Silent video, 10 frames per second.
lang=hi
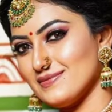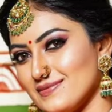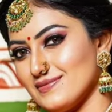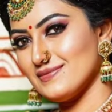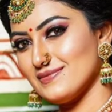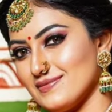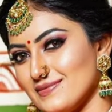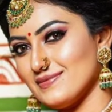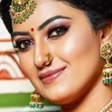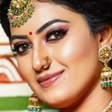में
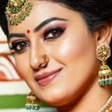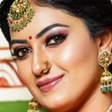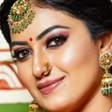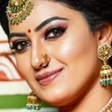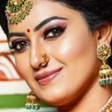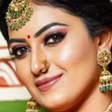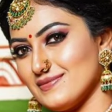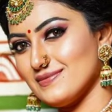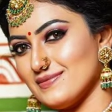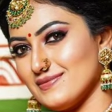भगवान राम को बड़े
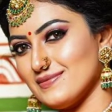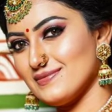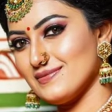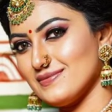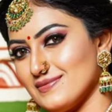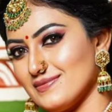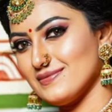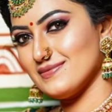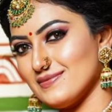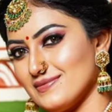स्क्रीन पर लेकर
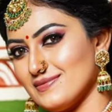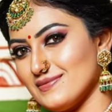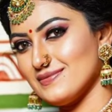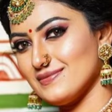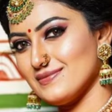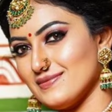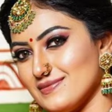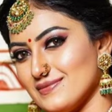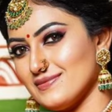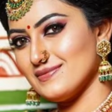आ रहे हैं और